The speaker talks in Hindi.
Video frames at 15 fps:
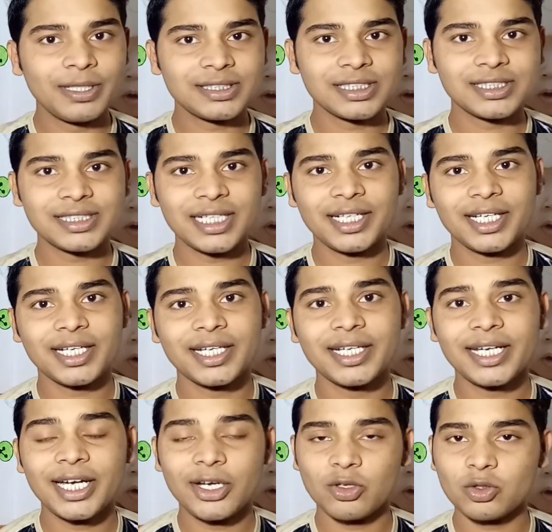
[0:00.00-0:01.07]
मैसेज सेंड
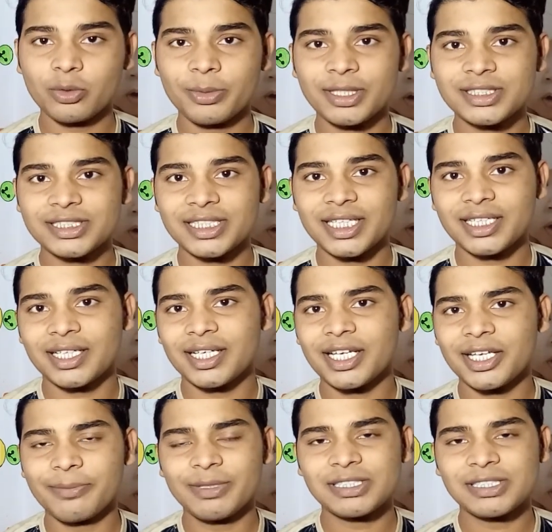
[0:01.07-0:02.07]
करना है डॉक्यूमेंट शेयर करना है